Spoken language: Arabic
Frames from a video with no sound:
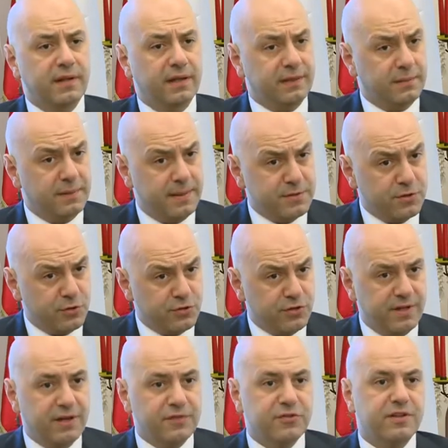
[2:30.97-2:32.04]
اكثر من
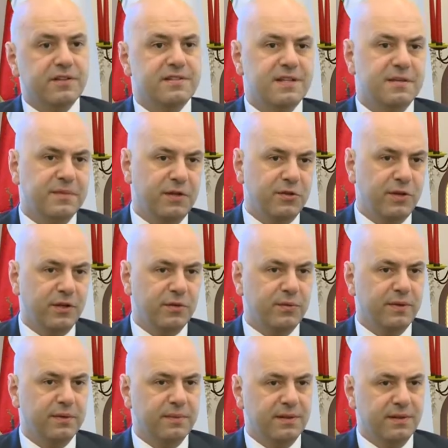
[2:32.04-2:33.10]
25 ألف شخص عم بياخذوا
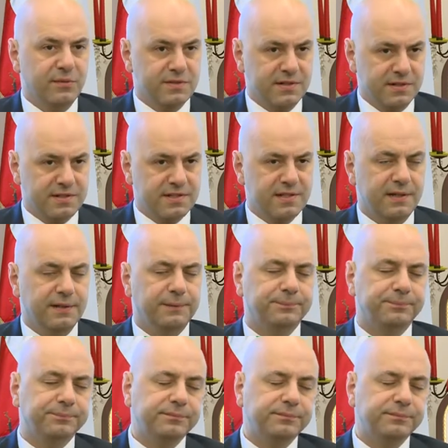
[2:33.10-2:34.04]
ادويه من وزاره الصحه.